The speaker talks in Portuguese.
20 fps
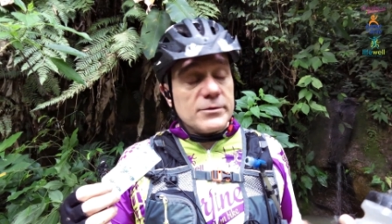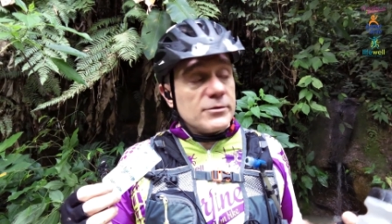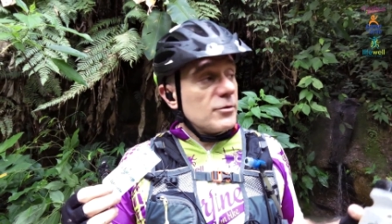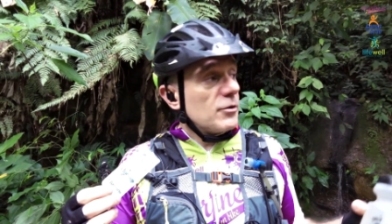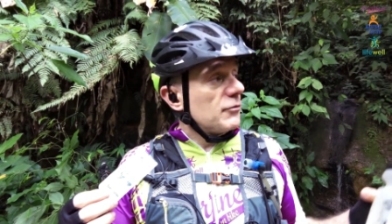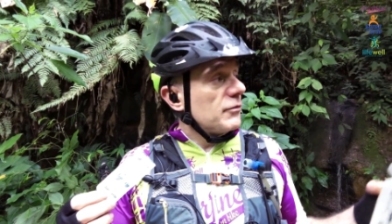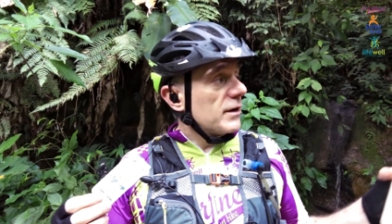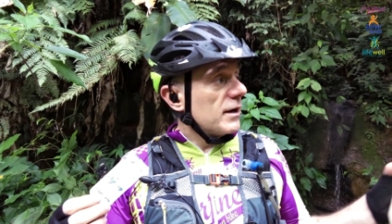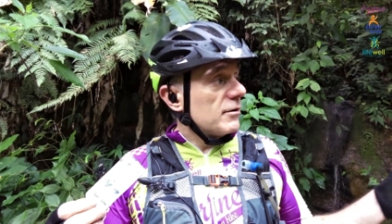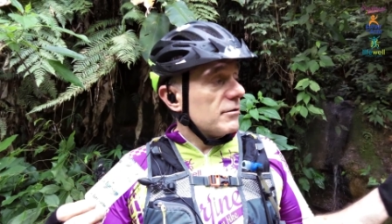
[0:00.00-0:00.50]

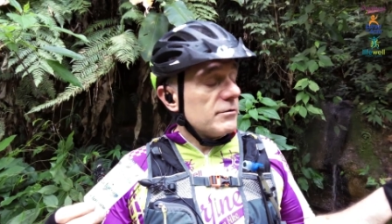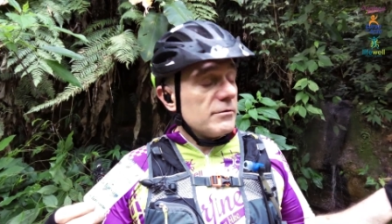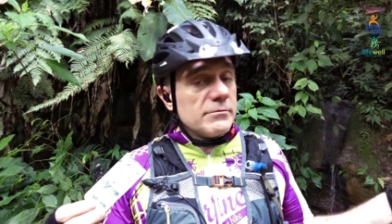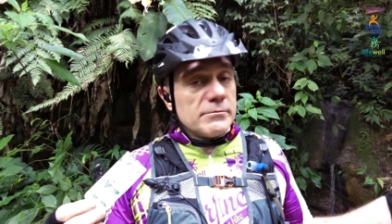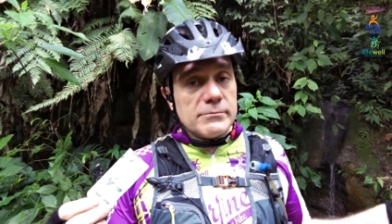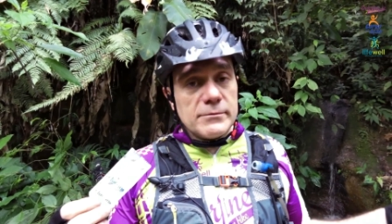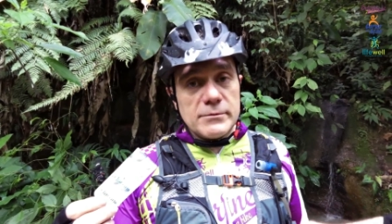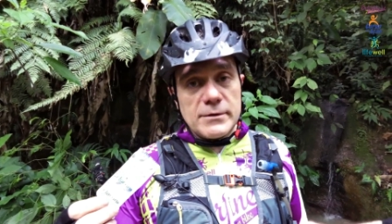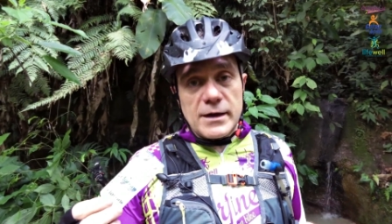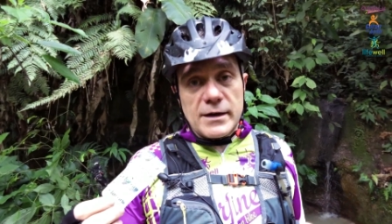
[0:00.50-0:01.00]
sofrer
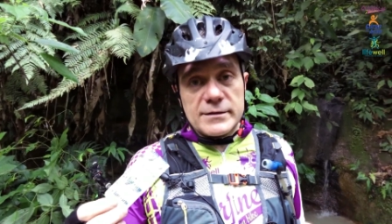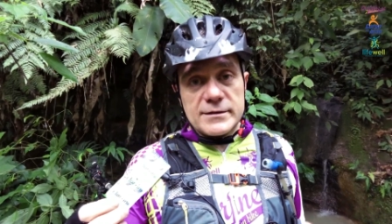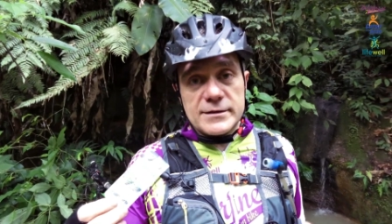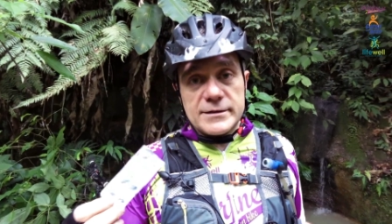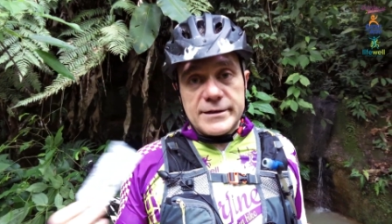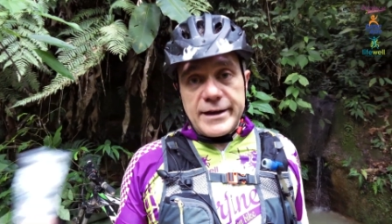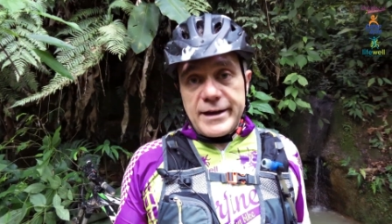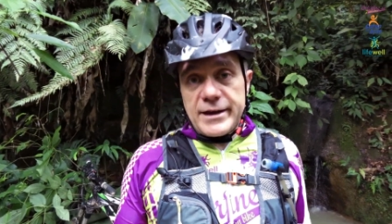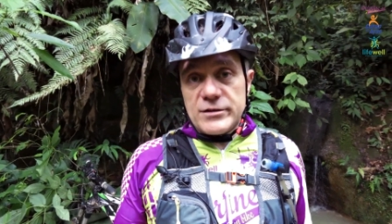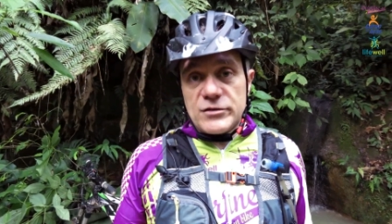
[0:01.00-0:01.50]
um
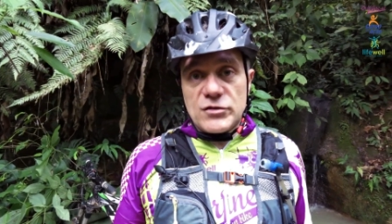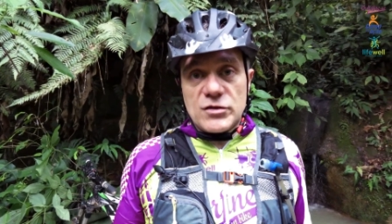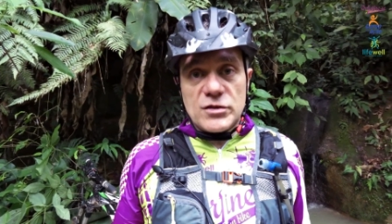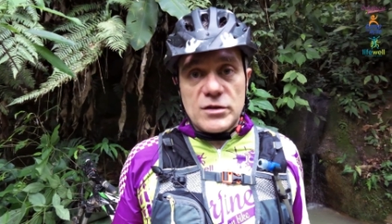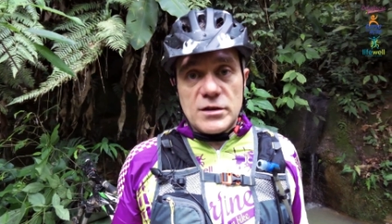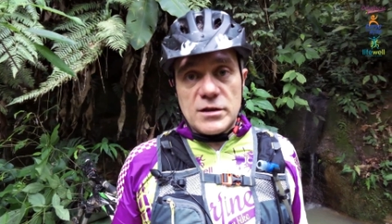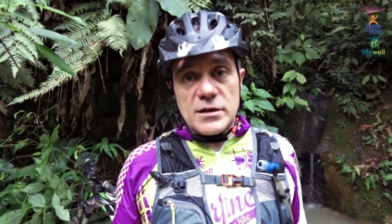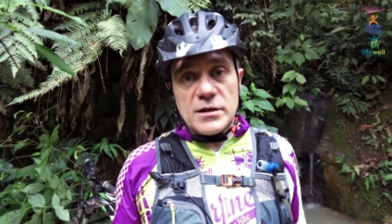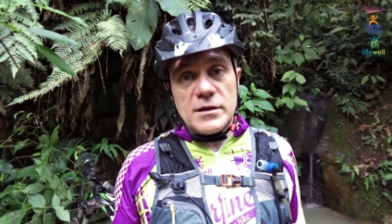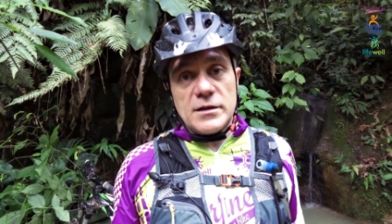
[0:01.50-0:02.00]
acidente
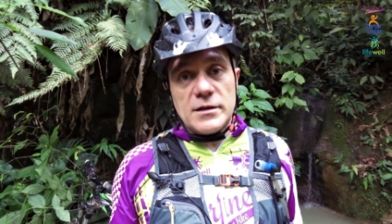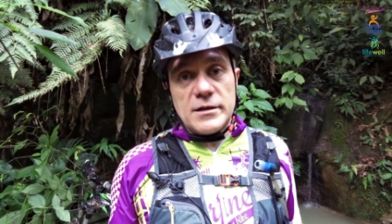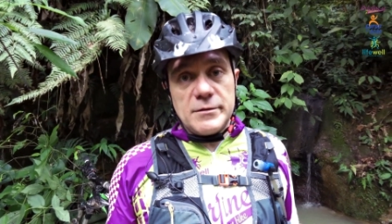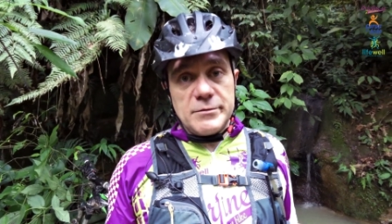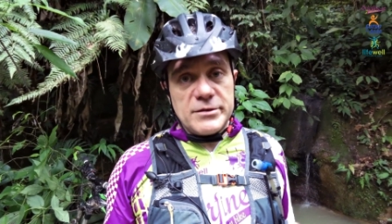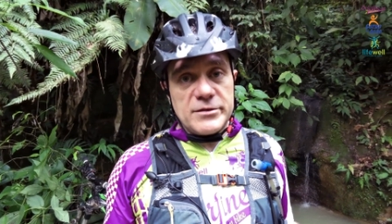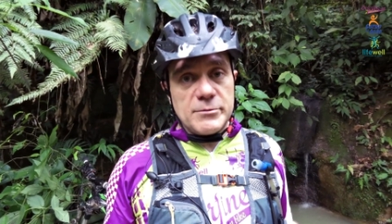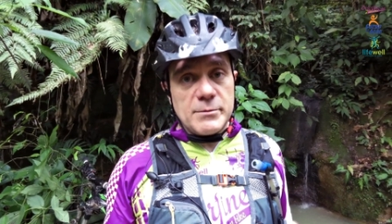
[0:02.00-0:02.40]
e